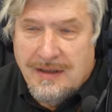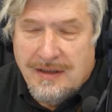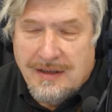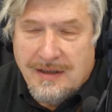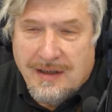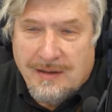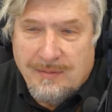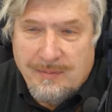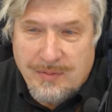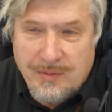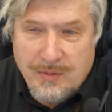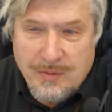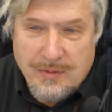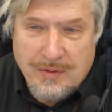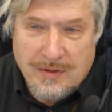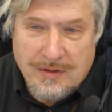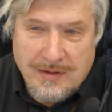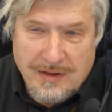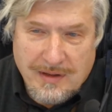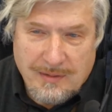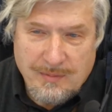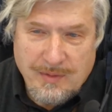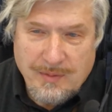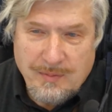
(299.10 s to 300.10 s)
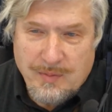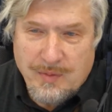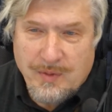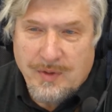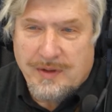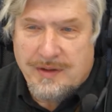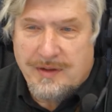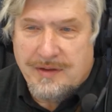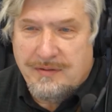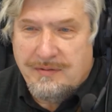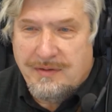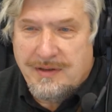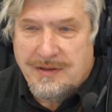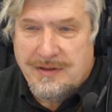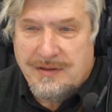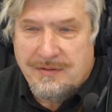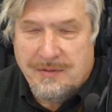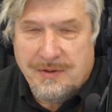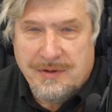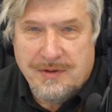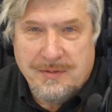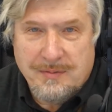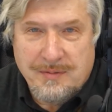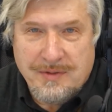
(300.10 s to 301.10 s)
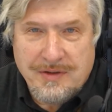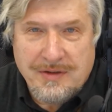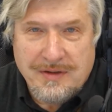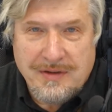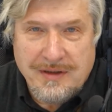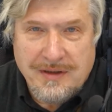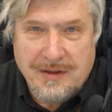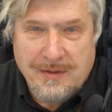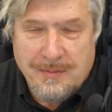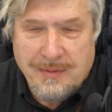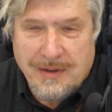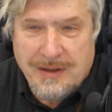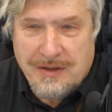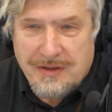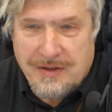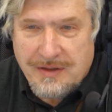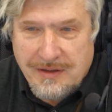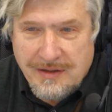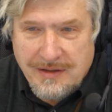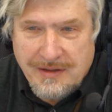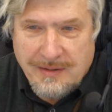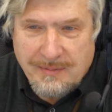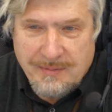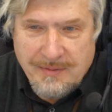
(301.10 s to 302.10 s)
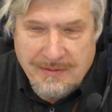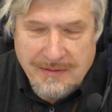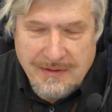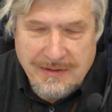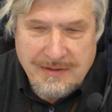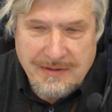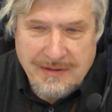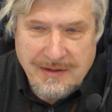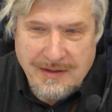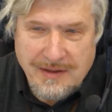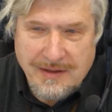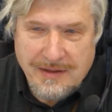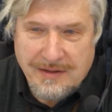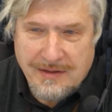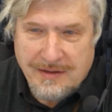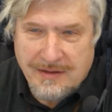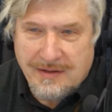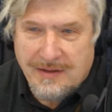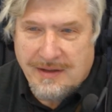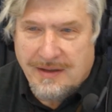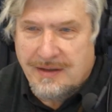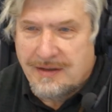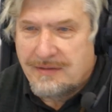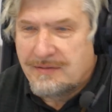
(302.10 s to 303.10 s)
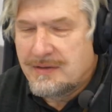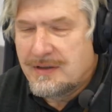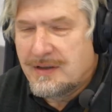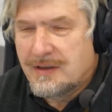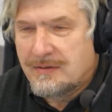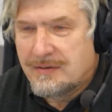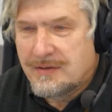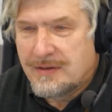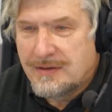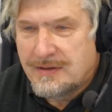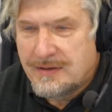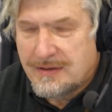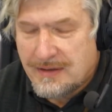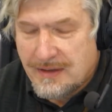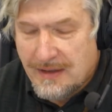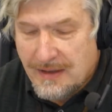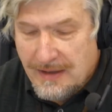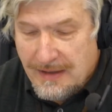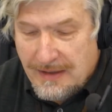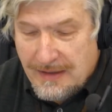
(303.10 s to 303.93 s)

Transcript: компьютер там, эпохи 286-х машин, там, 20-летней давности,